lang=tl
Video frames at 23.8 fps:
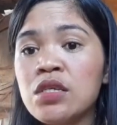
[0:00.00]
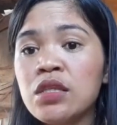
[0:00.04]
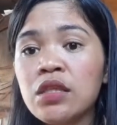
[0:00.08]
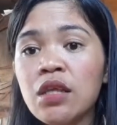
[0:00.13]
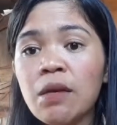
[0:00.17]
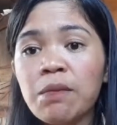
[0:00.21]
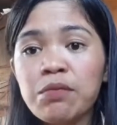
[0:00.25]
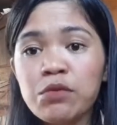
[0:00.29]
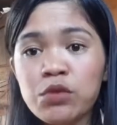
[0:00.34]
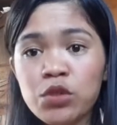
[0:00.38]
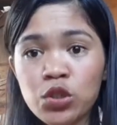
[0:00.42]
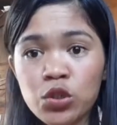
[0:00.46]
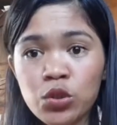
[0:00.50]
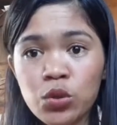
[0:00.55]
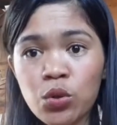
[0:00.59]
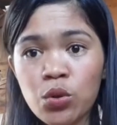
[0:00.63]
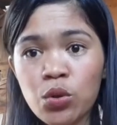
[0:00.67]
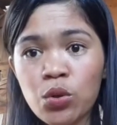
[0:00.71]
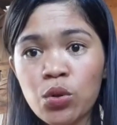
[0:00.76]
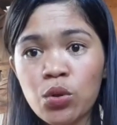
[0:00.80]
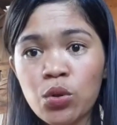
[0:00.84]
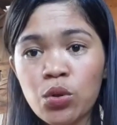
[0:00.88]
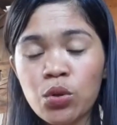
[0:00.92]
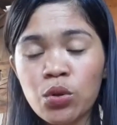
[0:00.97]
Tapos
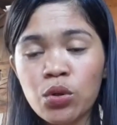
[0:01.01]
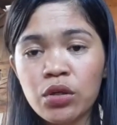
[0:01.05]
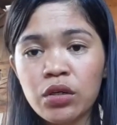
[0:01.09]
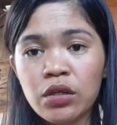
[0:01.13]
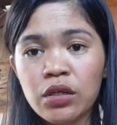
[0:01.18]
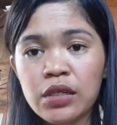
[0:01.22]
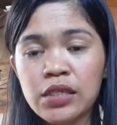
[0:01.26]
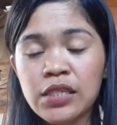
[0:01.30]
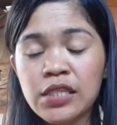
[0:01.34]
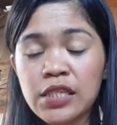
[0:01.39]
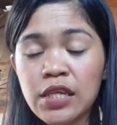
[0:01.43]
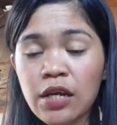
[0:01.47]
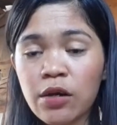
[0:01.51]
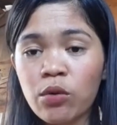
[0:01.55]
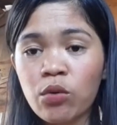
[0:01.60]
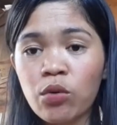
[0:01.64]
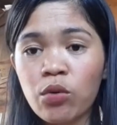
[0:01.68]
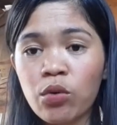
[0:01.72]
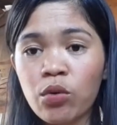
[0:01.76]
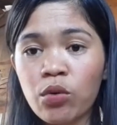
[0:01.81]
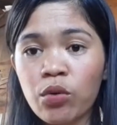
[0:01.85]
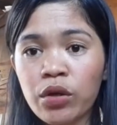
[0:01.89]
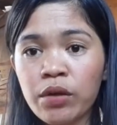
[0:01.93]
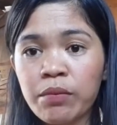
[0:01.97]
yung isa
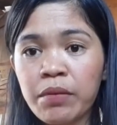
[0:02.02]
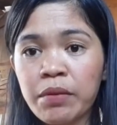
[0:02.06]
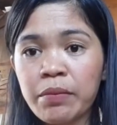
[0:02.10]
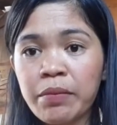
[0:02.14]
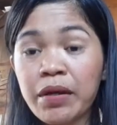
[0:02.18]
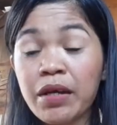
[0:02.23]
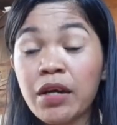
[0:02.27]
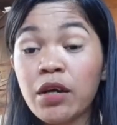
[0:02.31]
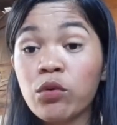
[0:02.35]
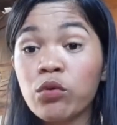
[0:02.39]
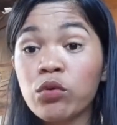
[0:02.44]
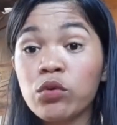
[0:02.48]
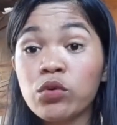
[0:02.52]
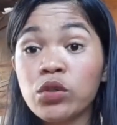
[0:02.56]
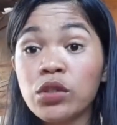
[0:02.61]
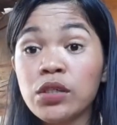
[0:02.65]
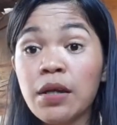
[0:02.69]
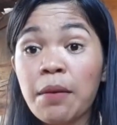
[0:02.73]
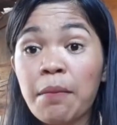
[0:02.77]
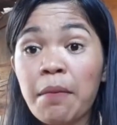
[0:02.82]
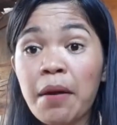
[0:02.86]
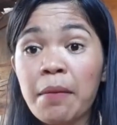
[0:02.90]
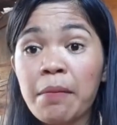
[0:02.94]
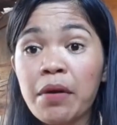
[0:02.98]
ko, ibibigay ko yun
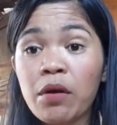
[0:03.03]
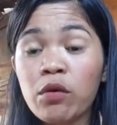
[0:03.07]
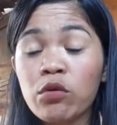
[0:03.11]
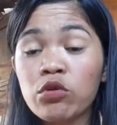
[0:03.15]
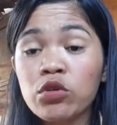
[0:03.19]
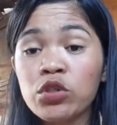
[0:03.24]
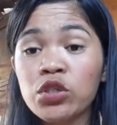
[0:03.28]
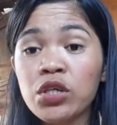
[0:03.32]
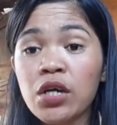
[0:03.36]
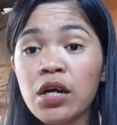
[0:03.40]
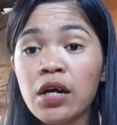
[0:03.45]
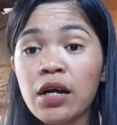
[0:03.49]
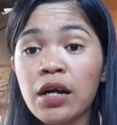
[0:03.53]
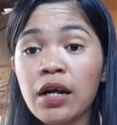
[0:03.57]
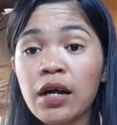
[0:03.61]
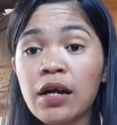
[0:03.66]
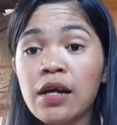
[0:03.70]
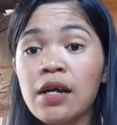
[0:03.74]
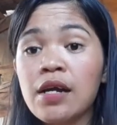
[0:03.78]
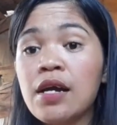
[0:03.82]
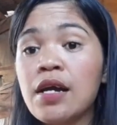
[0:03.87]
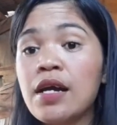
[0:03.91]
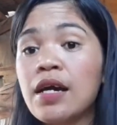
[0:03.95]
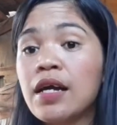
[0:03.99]
sa mama ko. Siya ang
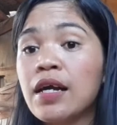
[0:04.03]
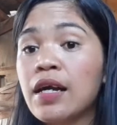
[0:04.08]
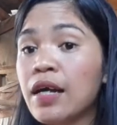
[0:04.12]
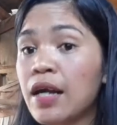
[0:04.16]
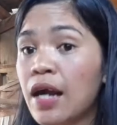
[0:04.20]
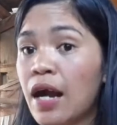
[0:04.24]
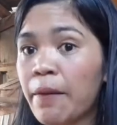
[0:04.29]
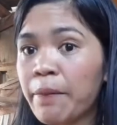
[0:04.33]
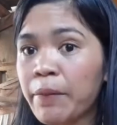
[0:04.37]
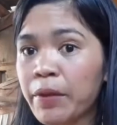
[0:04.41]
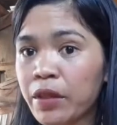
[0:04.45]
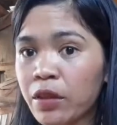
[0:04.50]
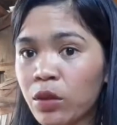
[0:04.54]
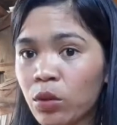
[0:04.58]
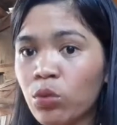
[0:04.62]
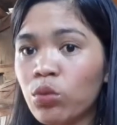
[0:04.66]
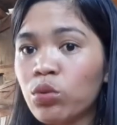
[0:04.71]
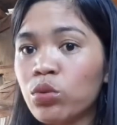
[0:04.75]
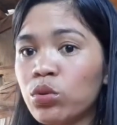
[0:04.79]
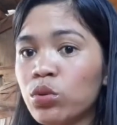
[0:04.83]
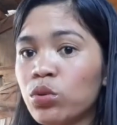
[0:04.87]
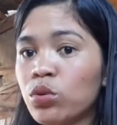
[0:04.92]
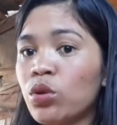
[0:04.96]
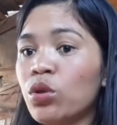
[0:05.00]
gagamit
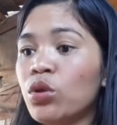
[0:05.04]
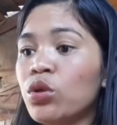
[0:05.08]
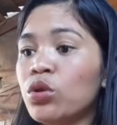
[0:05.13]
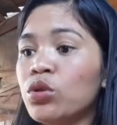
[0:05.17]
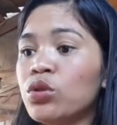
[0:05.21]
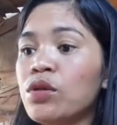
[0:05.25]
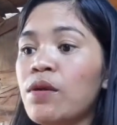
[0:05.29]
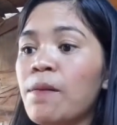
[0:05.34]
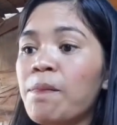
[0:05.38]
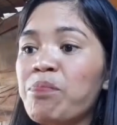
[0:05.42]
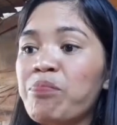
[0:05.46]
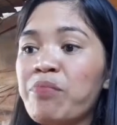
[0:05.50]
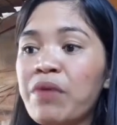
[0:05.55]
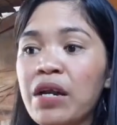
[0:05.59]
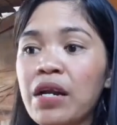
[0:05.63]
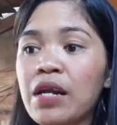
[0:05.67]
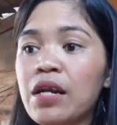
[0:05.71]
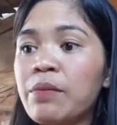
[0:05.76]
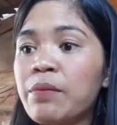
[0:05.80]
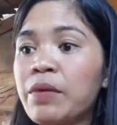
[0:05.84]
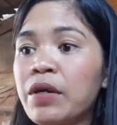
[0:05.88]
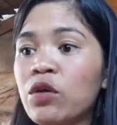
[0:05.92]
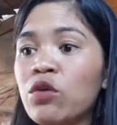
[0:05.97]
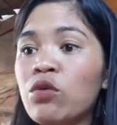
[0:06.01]
nun. Para
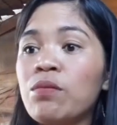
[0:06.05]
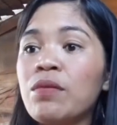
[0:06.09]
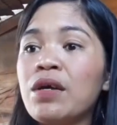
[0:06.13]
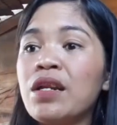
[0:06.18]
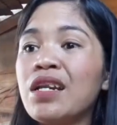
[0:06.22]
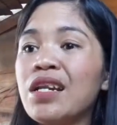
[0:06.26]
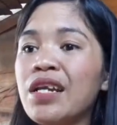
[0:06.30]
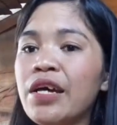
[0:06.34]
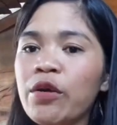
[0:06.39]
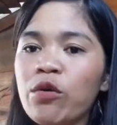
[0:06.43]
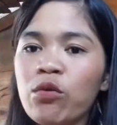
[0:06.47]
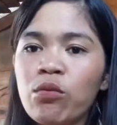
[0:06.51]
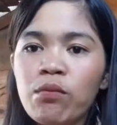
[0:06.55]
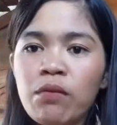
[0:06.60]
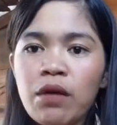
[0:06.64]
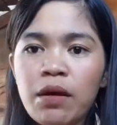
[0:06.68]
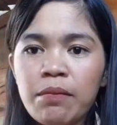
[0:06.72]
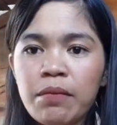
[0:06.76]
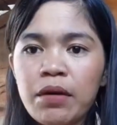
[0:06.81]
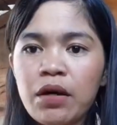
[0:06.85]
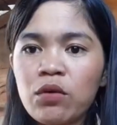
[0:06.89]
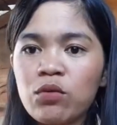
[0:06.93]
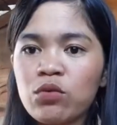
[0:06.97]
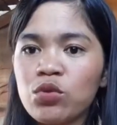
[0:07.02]
naman gumanda yung
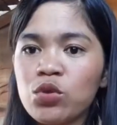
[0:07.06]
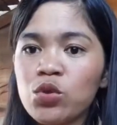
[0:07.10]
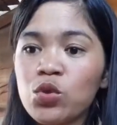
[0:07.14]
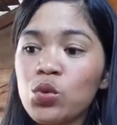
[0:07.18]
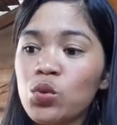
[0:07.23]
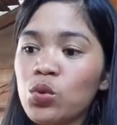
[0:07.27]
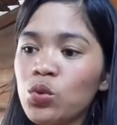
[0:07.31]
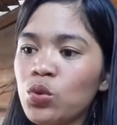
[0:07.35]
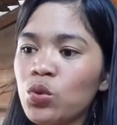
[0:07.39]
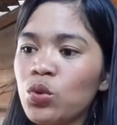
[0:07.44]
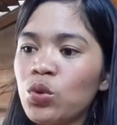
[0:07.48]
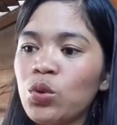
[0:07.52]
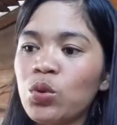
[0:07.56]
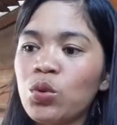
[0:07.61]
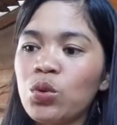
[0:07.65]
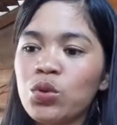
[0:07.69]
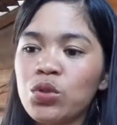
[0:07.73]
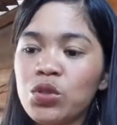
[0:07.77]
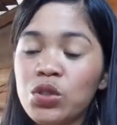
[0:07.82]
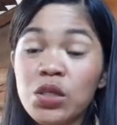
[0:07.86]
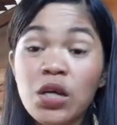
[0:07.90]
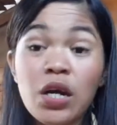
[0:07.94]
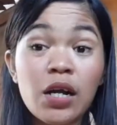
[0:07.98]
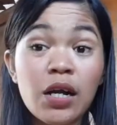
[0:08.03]
mama ko. So,
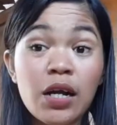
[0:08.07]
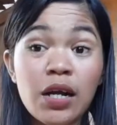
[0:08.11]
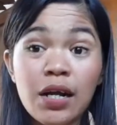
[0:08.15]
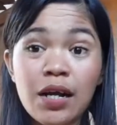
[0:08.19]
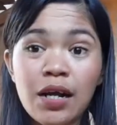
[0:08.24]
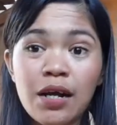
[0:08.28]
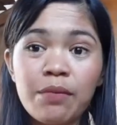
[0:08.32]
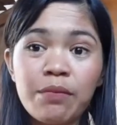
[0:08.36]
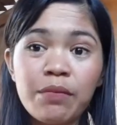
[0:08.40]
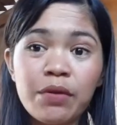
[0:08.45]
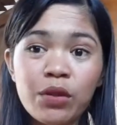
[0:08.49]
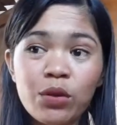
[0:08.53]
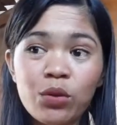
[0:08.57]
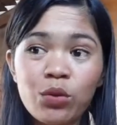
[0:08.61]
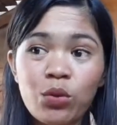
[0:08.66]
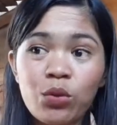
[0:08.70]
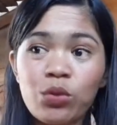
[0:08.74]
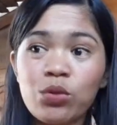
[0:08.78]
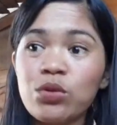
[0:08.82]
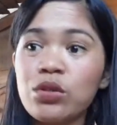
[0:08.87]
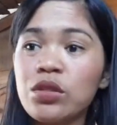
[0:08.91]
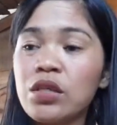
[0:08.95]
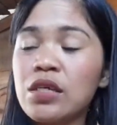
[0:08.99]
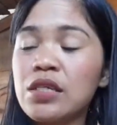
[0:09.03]
siya ang gagamit
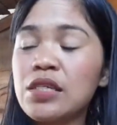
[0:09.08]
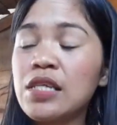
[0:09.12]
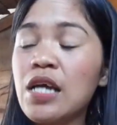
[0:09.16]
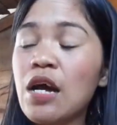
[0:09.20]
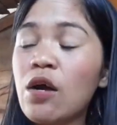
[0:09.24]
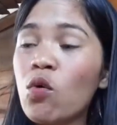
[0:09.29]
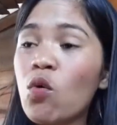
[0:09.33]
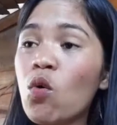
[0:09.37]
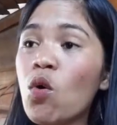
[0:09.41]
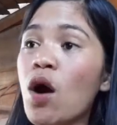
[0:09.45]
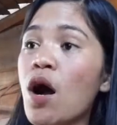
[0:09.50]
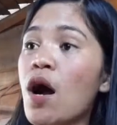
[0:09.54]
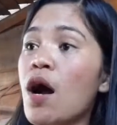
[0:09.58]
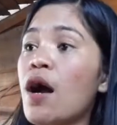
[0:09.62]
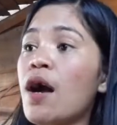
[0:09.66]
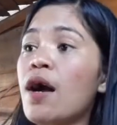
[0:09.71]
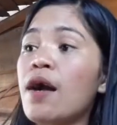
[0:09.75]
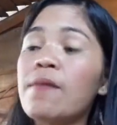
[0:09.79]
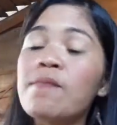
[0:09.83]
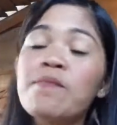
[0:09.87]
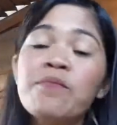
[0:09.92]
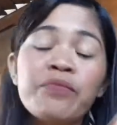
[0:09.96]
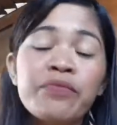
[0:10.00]
nun. Tapos ako ang